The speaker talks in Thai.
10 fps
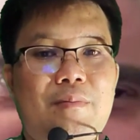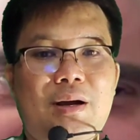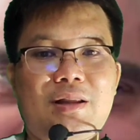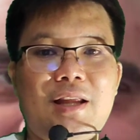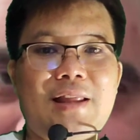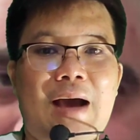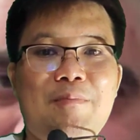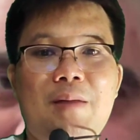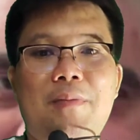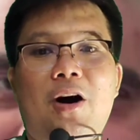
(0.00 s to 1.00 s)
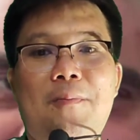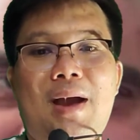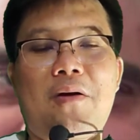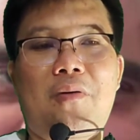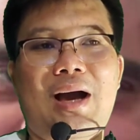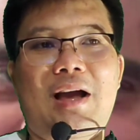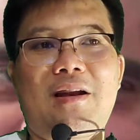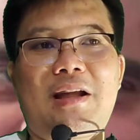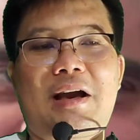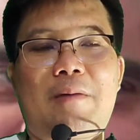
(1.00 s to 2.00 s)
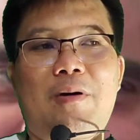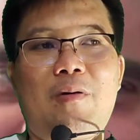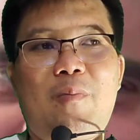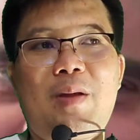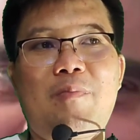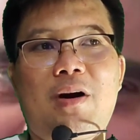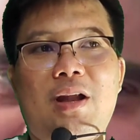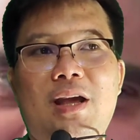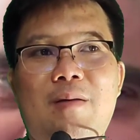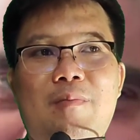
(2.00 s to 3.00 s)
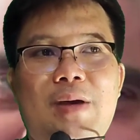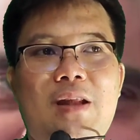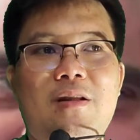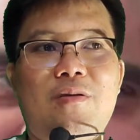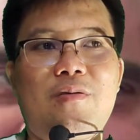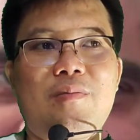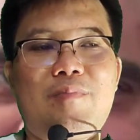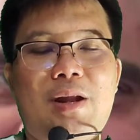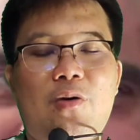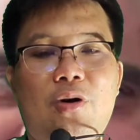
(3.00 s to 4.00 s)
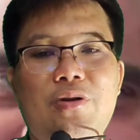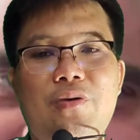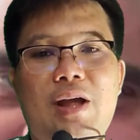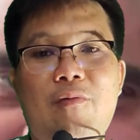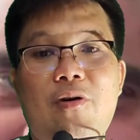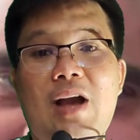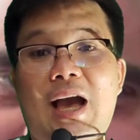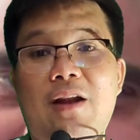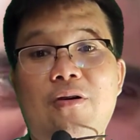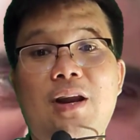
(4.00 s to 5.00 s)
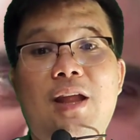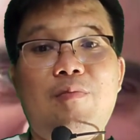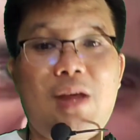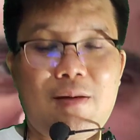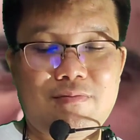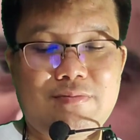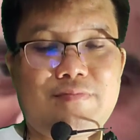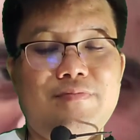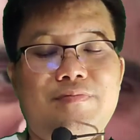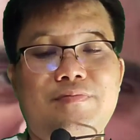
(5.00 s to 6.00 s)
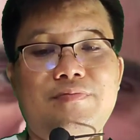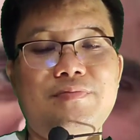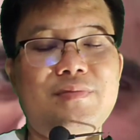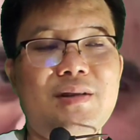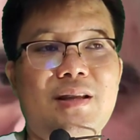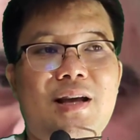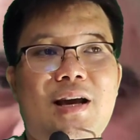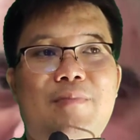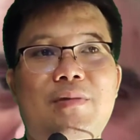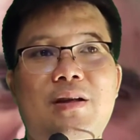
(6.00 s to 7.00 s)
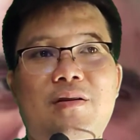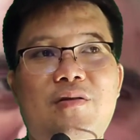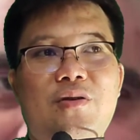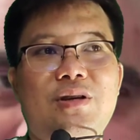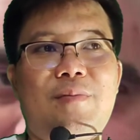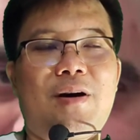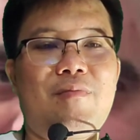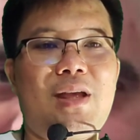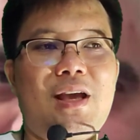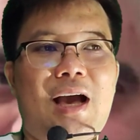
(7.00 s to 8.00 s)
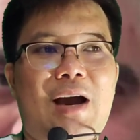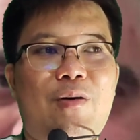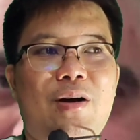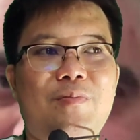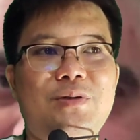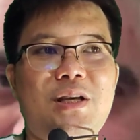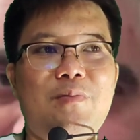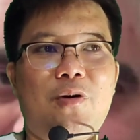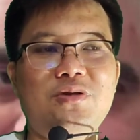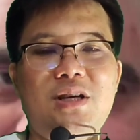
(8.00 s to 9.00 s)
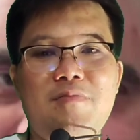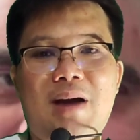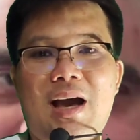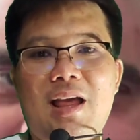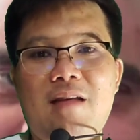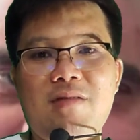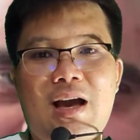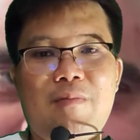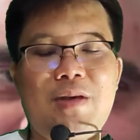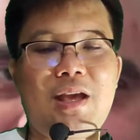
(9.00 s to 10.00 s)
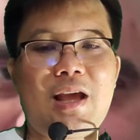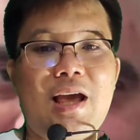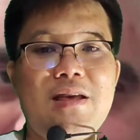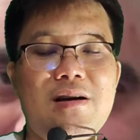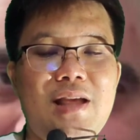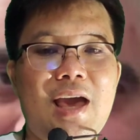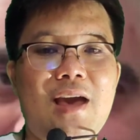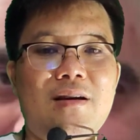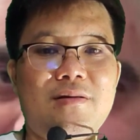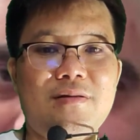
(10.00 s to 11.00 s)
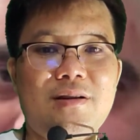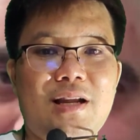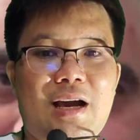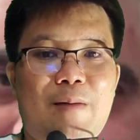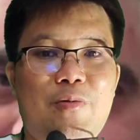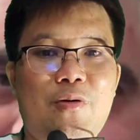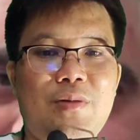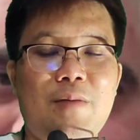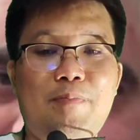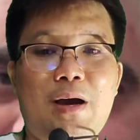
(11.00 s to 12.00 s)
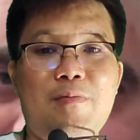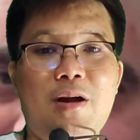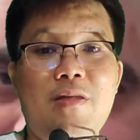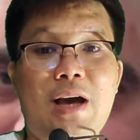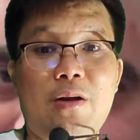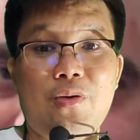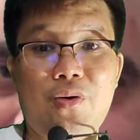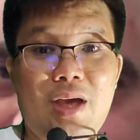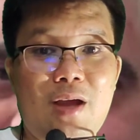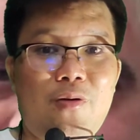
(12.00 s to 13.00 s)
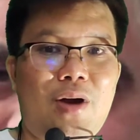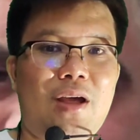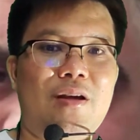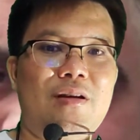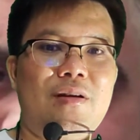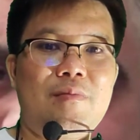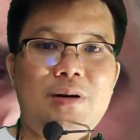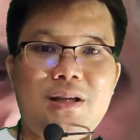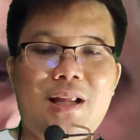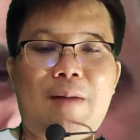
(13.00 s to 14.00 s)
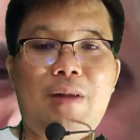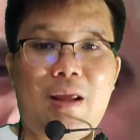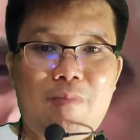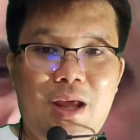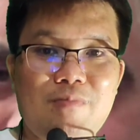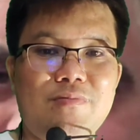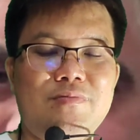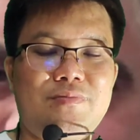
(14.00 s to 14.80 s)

เหมือนติดตามบิตบอยมากกว่านะครับ เพราะว่าบิตบอยเนี่ยเป็นเป็นคนอยู่ในวงการของเหรียญมีมนะครับ โดยเฉพาะมีข่าวกับชีบงชีบะ XRP อะไรเยอะแยะนะครับรวมถึงเปิดบริษัทของตัวเองด้วยเพื่อจะทำเหรียญมีม